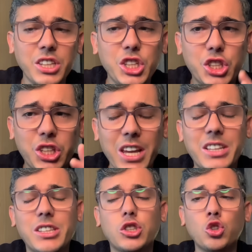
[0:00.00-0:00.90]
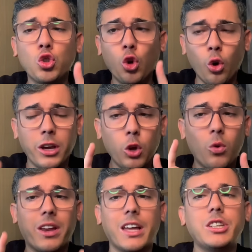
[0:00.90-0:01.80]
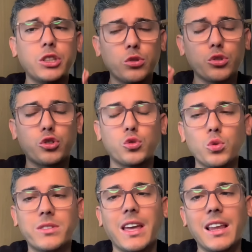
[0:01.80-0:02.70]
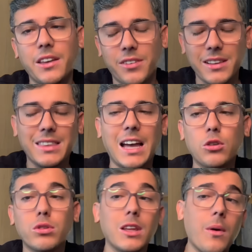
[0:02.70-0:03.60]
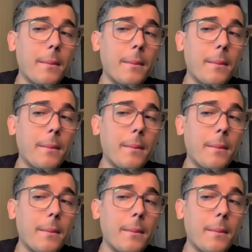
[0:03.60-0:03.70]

enchentes no Rio Grande do Sul têm levantado não